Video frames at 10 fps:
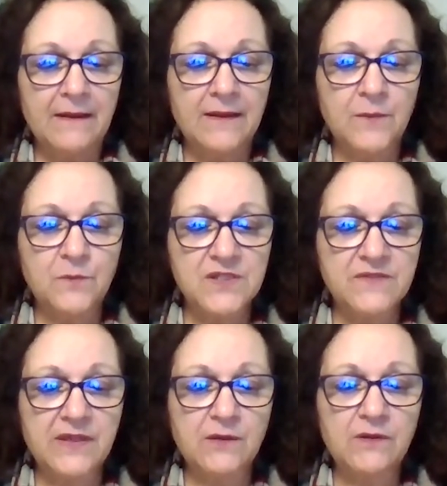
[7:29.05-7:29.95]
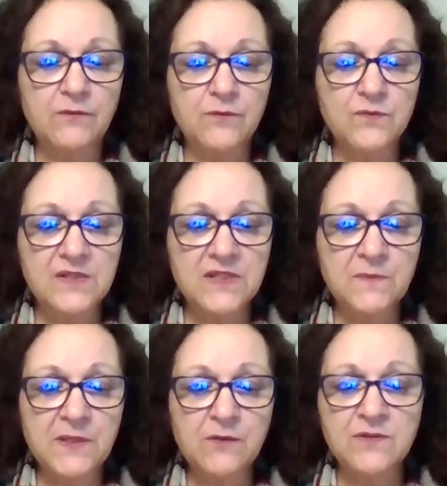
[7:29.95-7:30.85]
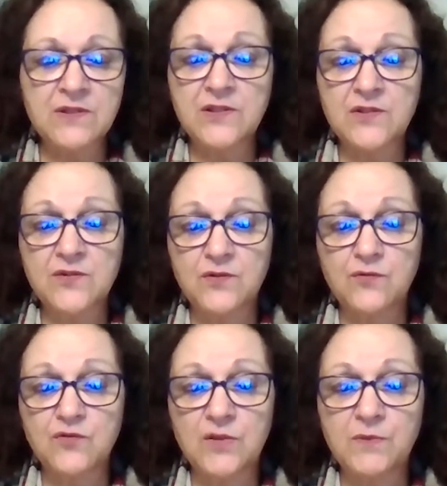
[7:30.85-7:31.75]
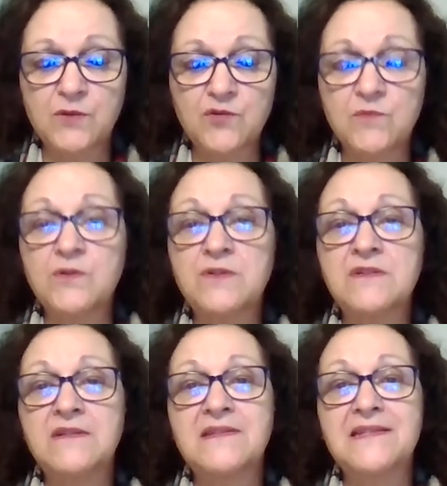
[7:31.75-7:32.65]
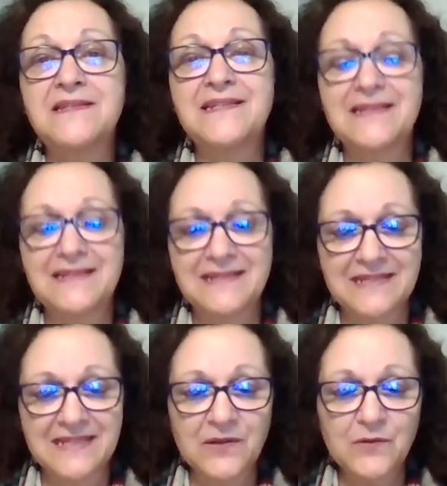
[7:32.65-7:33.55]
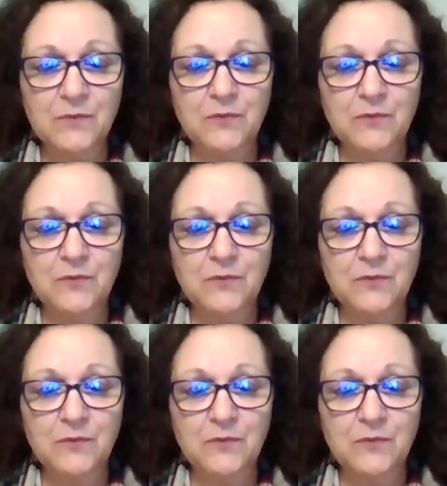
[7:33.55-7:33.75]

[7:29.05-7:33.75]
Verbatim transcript: Depois veio o Livro dos Espíritos, em 18 de abril de 1865,